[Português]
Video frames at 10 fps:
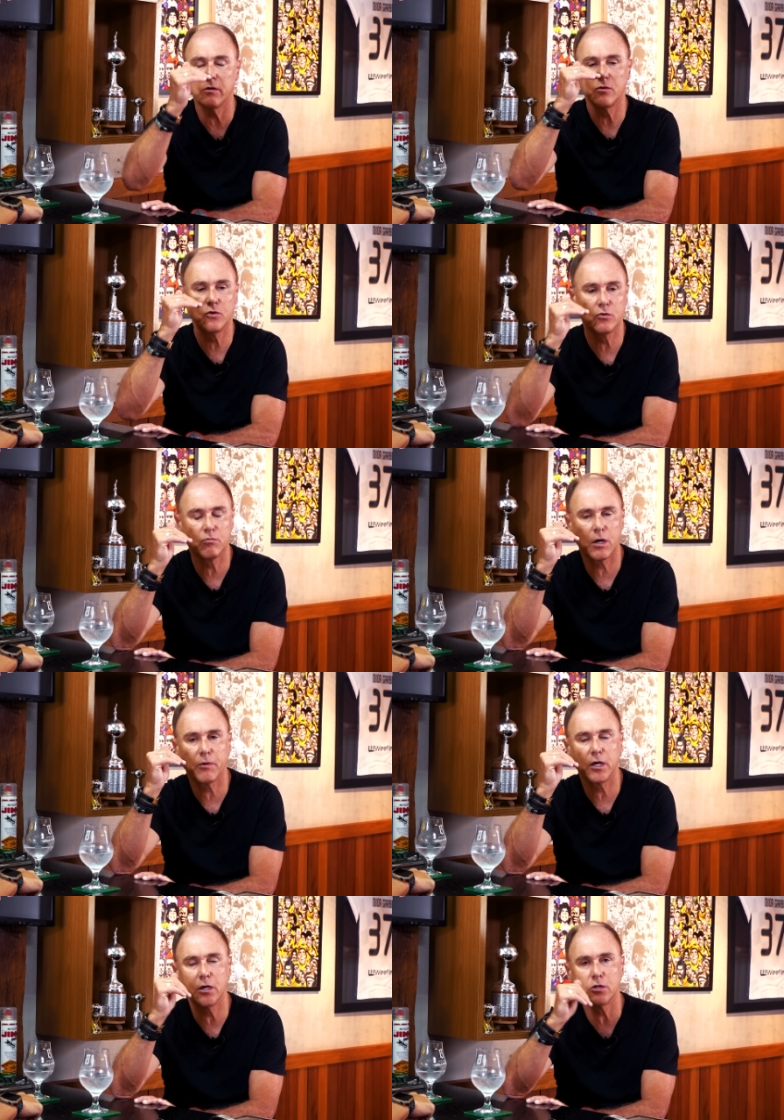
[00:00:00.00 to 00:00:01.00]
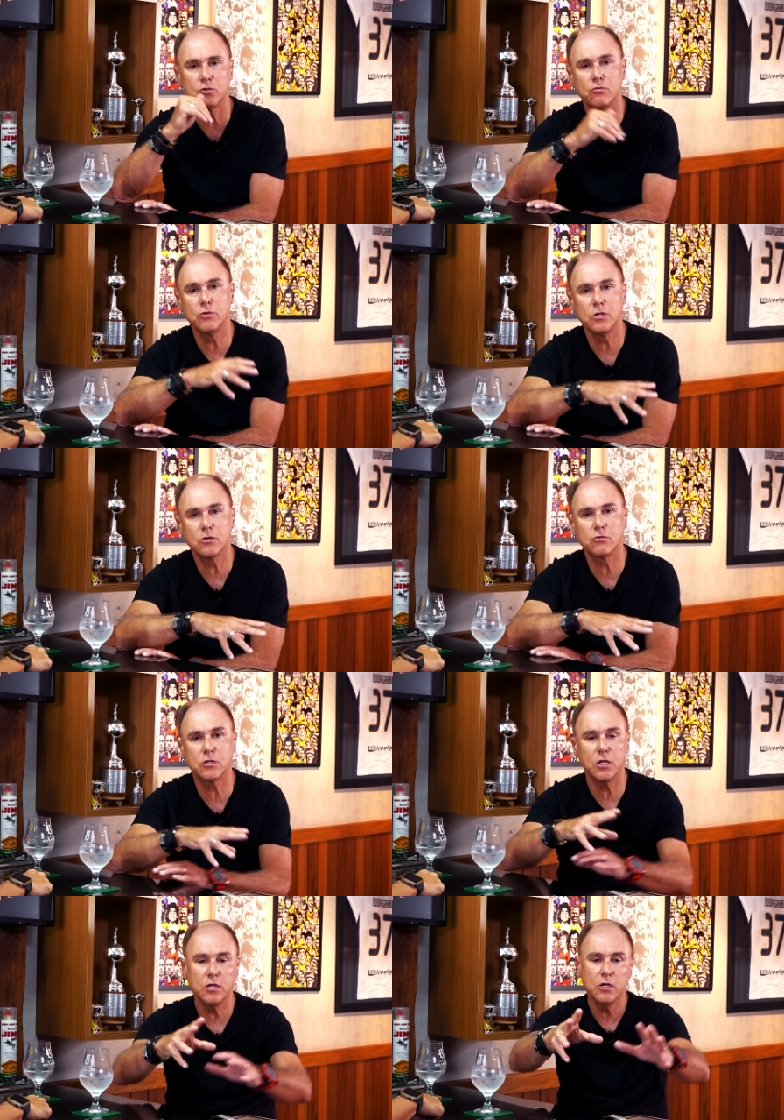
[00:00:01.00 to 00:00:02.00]
numa manhã de domingo,
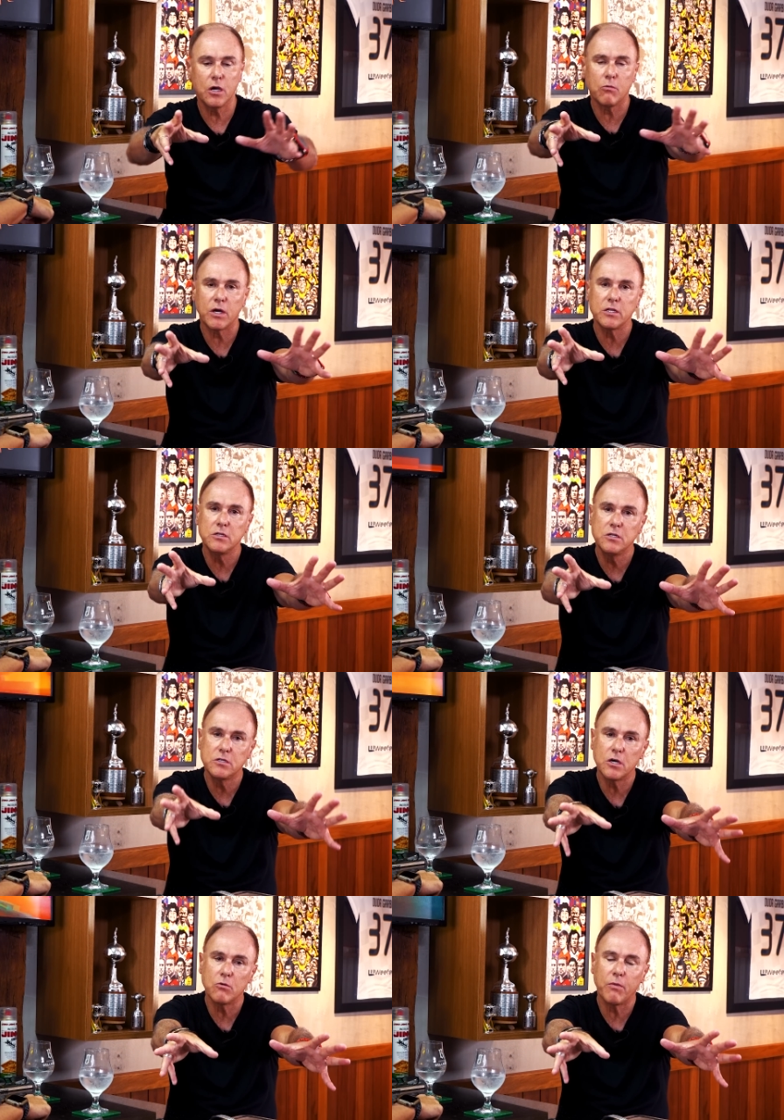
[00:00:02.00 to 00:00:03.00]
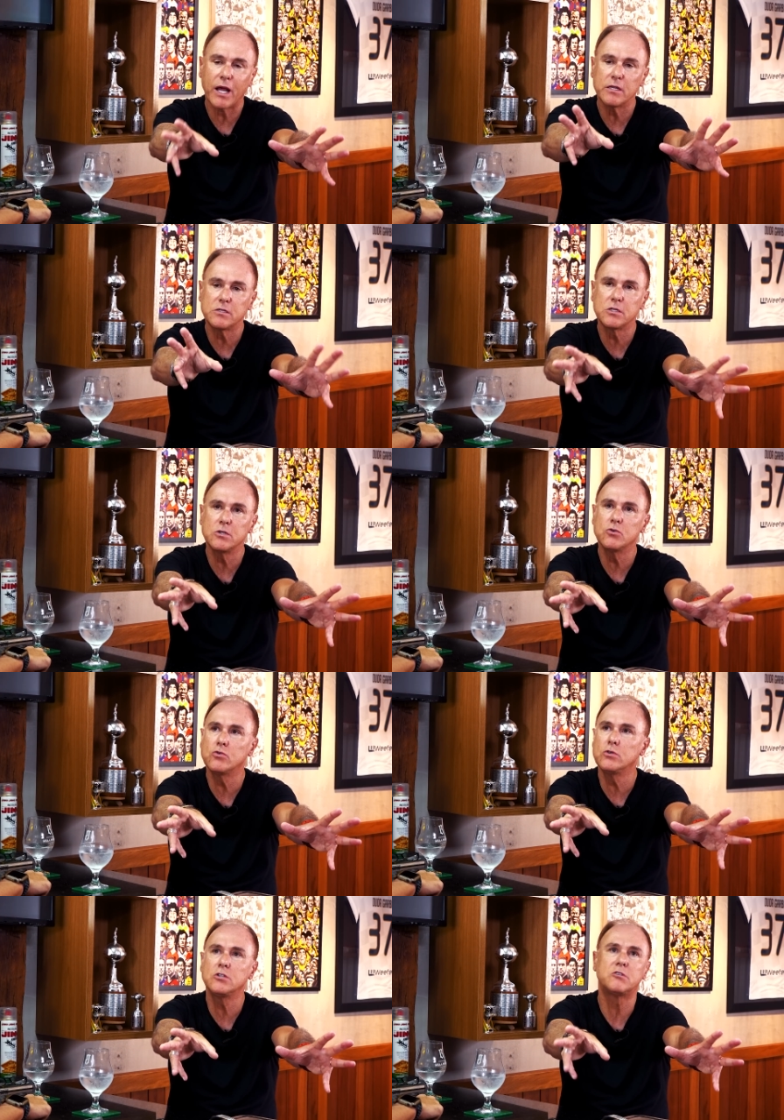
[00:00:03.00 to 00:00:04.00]
teria uma decisão
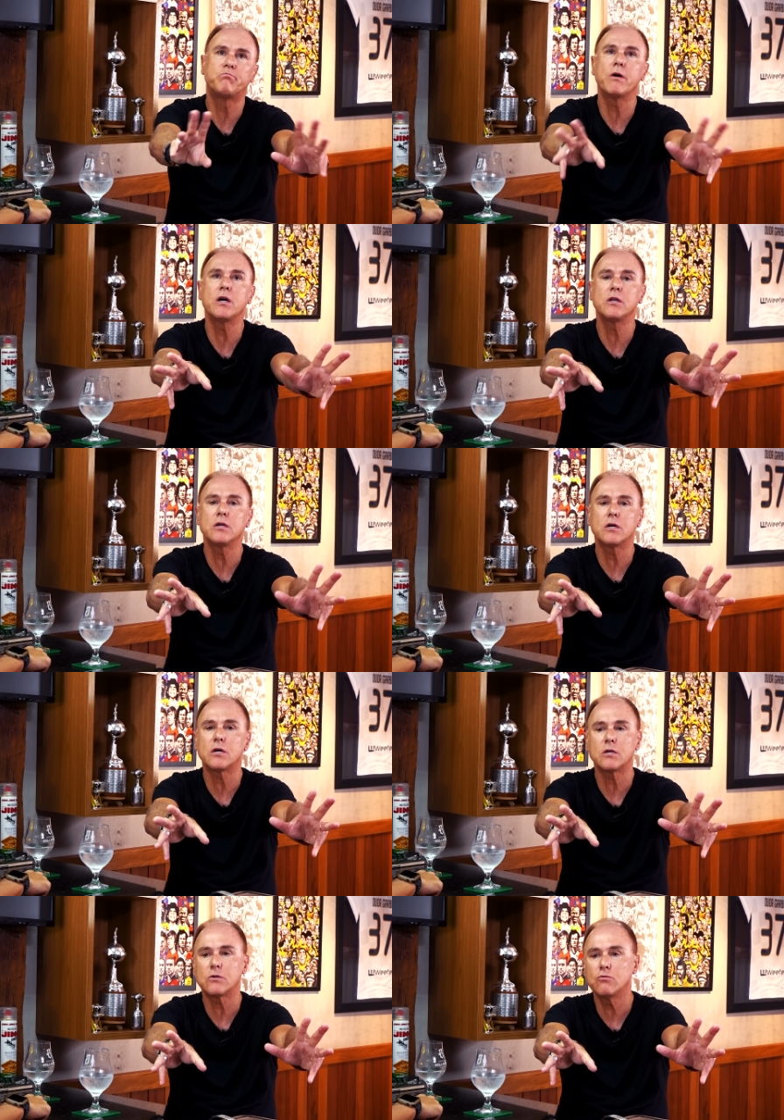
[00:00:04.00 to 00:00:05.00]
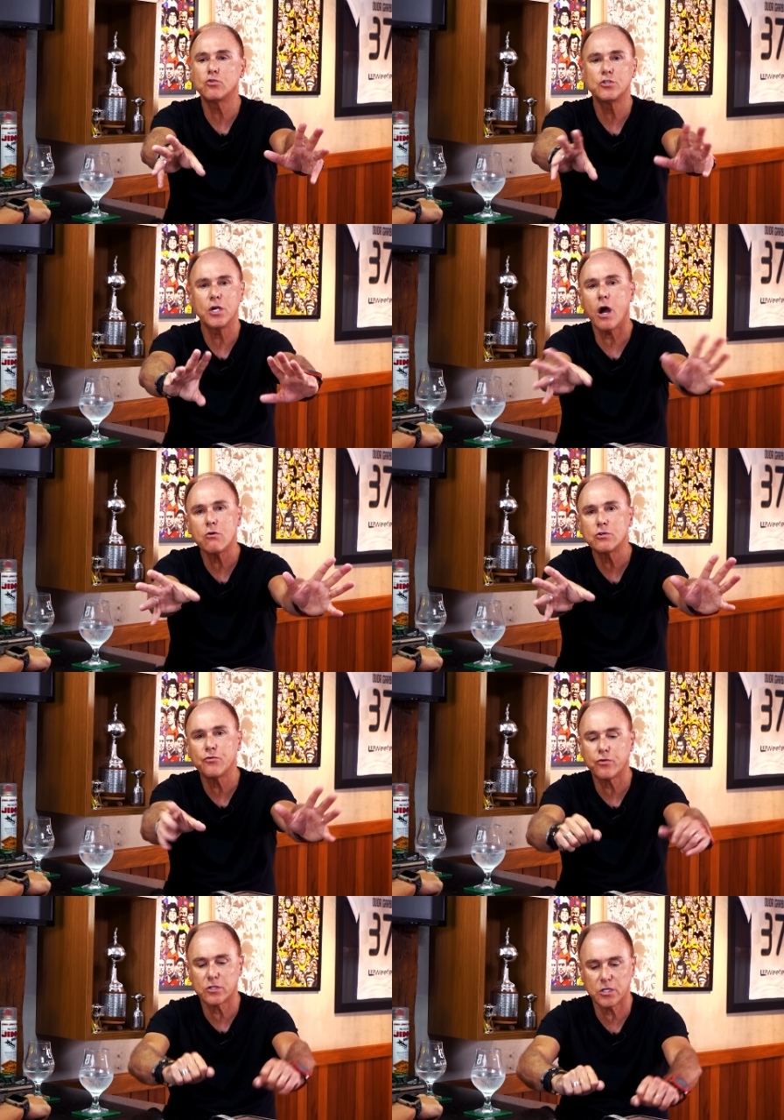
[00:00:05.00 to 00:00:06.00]
Brasil e Espanha no Mundial de
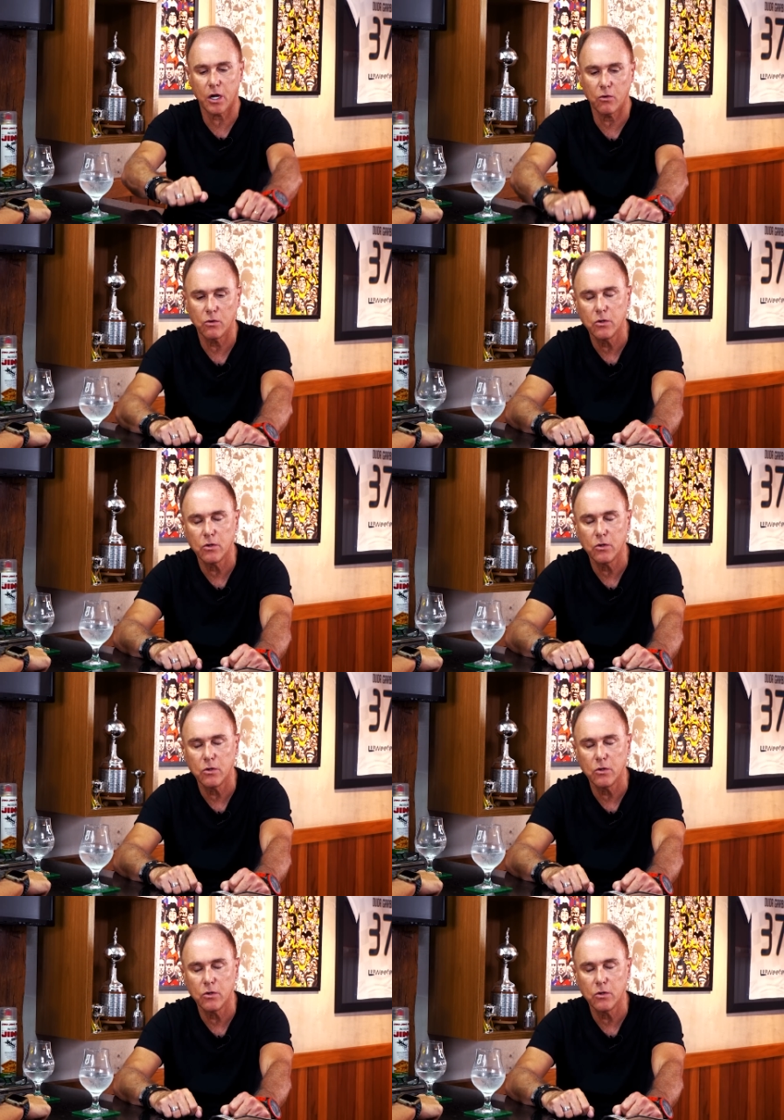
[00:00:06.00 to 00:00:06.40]
Futsal.